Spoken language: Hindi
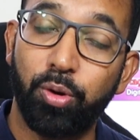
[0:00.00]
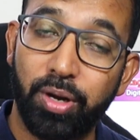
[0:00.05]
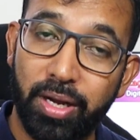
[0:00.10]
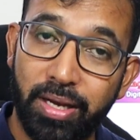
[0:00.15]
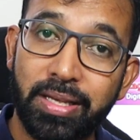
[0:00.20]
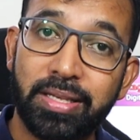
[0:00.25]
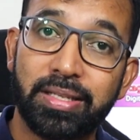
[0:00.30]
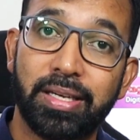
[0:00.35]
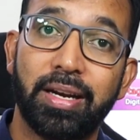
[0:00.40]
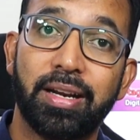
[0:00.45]

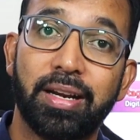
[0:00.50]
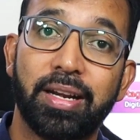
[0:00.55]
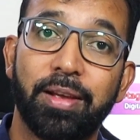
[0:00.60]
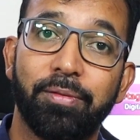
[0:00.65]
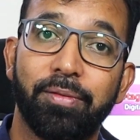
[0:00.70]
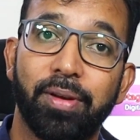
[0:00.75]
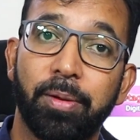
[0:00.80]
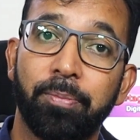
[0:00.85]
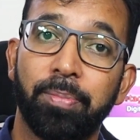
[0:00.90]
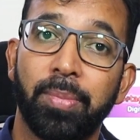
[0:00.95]
मोटा
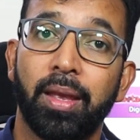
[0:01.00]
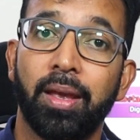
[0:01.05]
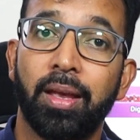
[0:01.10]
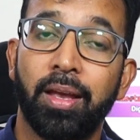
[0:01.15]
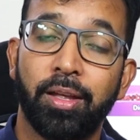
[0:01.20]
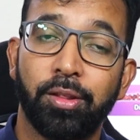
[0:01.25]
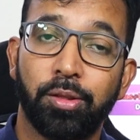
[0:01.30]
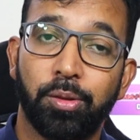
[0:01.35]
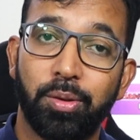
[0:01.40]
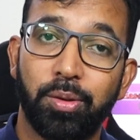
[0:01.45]
इंसेंटिव है
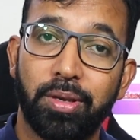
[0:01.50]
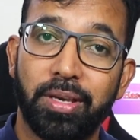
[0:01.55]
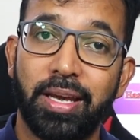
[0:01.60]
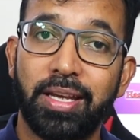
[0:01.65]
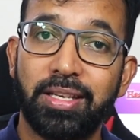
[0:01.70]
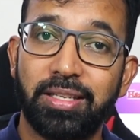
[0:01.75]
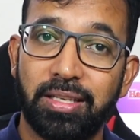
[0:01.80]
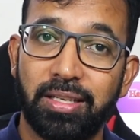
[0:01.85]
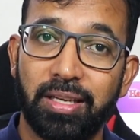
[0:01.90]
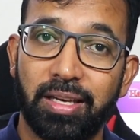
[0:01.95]
तो
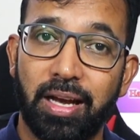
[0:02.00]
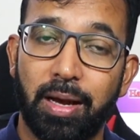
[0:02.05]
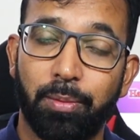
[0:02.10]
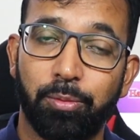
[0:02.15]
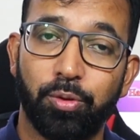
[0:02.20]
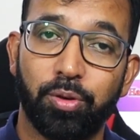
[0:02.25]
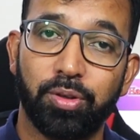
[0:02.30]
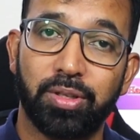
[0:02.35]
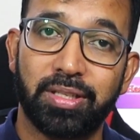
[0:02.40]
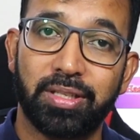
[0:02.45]
ये चीज़ें
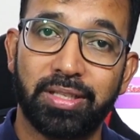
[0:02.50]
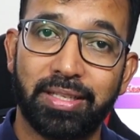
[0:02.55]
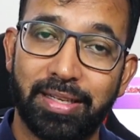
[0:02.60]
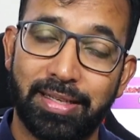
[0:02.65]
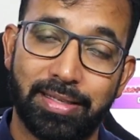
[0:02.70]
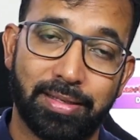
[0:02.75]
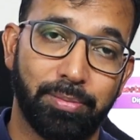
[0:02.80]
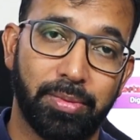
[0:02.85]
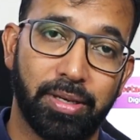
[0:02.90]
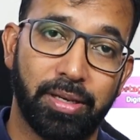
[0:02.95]
आपको
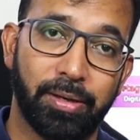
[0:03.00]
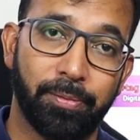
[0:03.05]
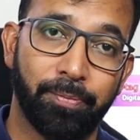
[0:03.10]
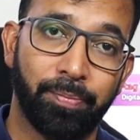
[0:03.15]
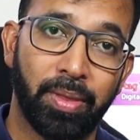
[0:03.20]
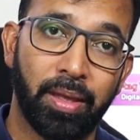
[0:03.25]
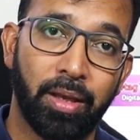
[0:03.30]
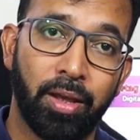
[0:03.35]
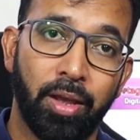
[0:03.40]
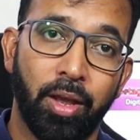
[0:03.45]
सेल्स में है
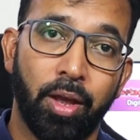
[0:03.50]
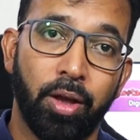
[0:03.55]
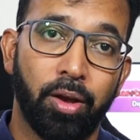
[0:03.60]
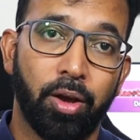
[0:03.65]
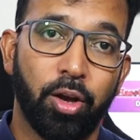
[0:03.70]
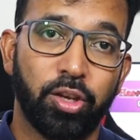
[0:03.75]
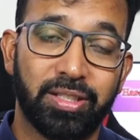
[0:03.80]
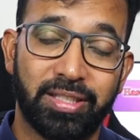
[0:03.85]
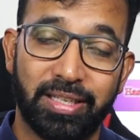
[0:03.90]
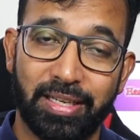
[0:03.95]

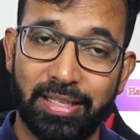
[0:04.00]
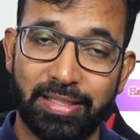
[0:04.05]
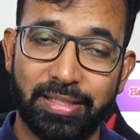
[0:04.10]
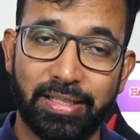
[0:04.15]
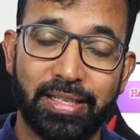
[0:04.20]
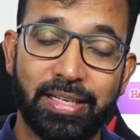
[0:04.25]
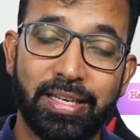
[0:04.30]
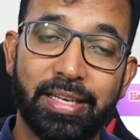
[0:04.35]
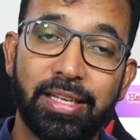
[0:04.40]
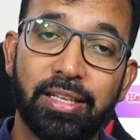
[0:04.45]

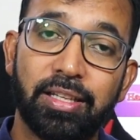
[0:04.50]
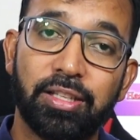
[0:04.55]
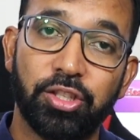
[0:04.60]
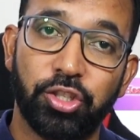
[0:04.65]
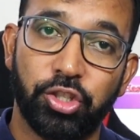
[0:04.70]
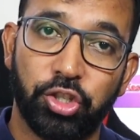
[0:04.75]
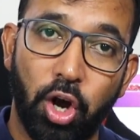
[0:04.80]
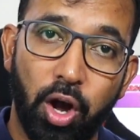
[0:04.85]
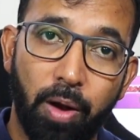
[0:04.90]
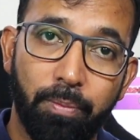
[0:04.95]
सेल्स की
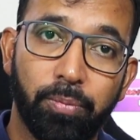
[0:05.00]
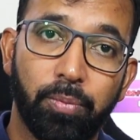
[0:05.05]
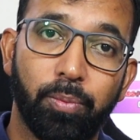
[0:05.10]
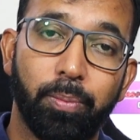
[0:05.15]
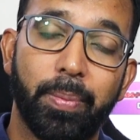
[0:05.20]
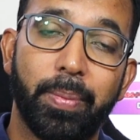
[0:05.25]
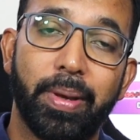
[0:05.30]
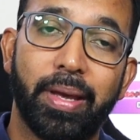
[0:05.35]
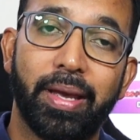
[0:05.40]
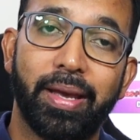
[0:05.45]
जॉब
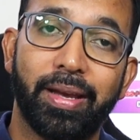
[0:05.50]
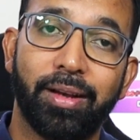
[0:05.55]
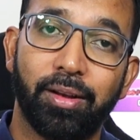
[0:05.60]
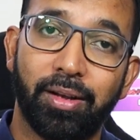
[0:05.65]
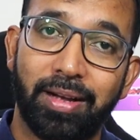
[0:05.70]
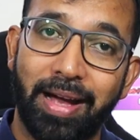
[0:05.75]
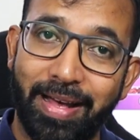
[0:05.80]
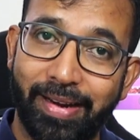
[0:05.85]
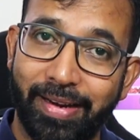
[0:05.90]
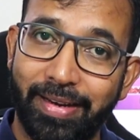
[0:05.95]

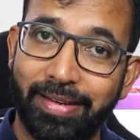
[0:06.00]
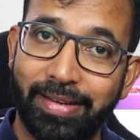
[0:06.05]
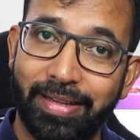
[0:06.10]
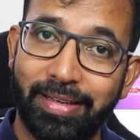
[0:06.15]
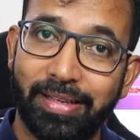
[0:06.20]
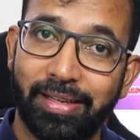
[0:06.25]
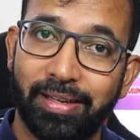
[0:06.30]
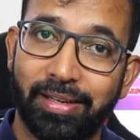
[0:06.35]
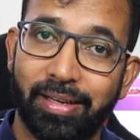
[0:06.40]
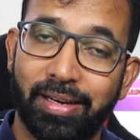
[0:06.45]
में
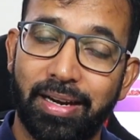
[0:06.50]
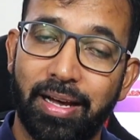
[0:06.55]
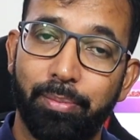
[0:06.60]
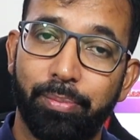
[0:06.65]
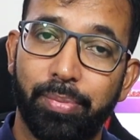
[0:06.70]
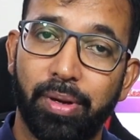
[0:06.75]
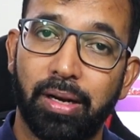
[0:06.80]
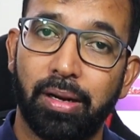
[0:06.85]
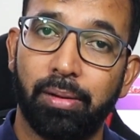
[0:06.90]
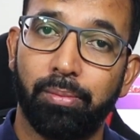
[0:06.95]
गारंटी के अगर
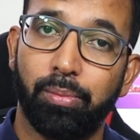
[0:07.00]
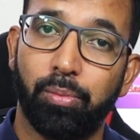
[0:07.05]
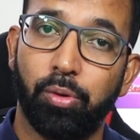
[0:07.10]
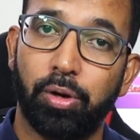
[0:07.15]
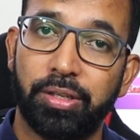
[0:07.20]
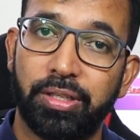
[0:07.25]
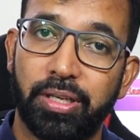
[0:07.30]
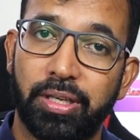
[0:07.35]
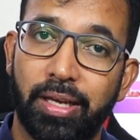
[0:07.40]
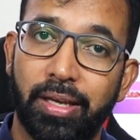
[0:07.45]
नाम पर अगर
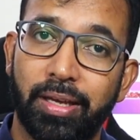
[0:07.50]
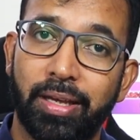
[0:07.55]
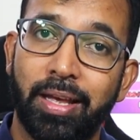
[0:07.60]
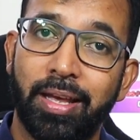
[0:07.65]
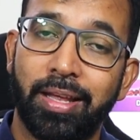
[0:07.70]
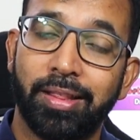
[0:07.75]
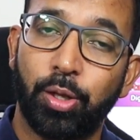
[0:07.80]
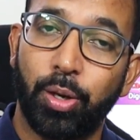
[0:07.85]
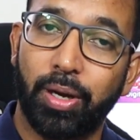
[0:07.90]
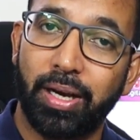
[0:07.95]
बोला जाए
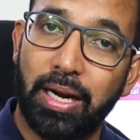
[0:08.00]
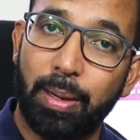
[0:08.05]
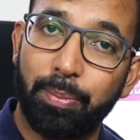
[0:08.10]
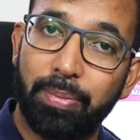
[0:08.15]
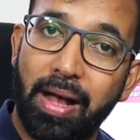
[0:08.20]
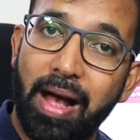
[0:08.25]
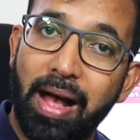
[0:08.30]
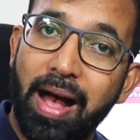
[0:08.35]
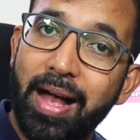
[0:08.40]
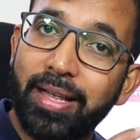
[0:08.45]
तो अगर
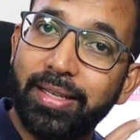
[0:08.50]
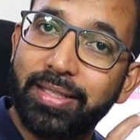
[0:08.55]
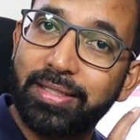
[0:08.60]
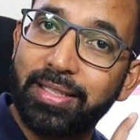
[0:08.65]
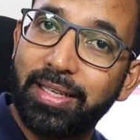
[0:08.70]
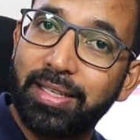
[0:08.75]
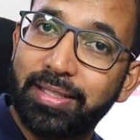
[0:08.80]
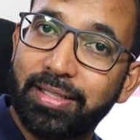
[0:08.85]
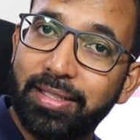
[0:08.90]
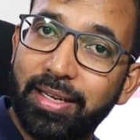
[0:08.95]
आप आज
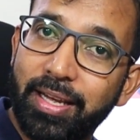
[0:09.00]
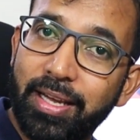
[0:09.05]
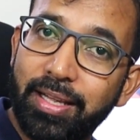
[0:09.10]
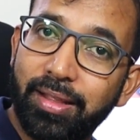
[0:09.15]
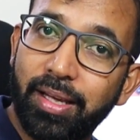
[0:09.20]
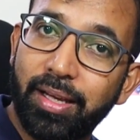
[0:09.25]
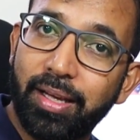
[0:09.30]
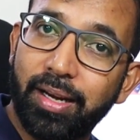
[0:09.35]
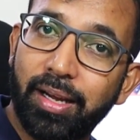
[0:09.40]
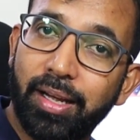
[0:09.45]
सेल्स
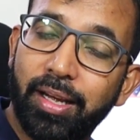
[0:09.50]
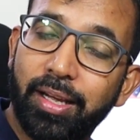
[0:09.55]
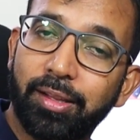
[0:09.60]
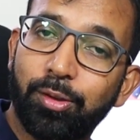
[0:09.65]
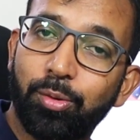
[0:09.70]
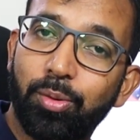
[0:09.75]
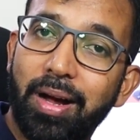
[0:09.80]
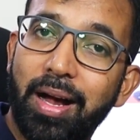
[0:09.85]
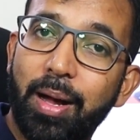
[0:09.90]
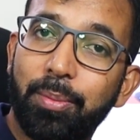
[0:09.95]
नहीं दे रहे हैं
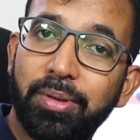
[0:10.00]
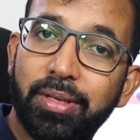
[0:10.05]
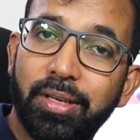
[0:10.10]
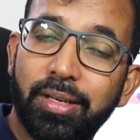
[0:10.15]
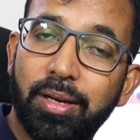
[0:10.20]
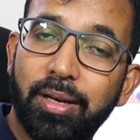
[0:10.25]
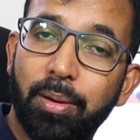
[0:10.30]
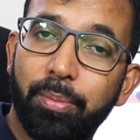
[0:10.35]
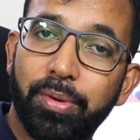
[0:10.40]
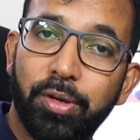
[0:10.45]
तो
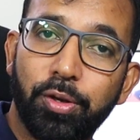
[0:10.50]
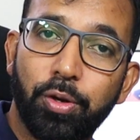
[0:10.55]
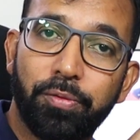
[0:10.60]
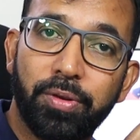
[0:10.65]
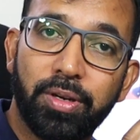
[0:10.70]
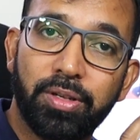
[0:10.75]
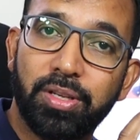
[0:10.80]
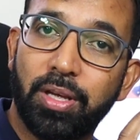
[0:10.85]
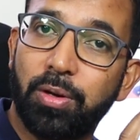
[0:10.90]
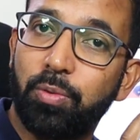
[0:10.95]
आपकी कंपनी को
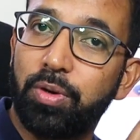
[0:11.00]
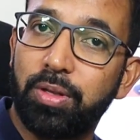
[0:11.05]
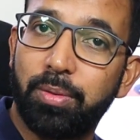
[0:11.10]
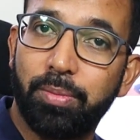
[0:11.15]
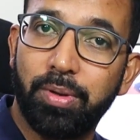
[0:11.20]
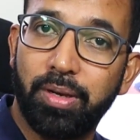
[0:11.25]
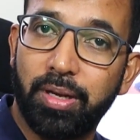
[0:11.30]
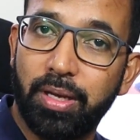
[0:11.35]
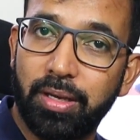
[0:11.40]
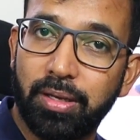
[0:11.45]
फिर ज़रूरत
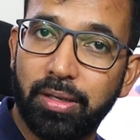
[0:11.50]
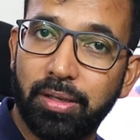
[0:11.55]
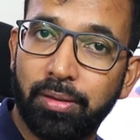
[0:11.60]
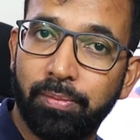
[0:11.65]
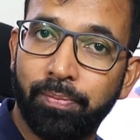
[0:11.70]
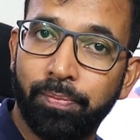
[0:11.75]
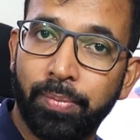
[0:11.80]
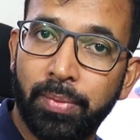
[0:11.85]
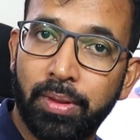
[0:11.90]
भी नहीं है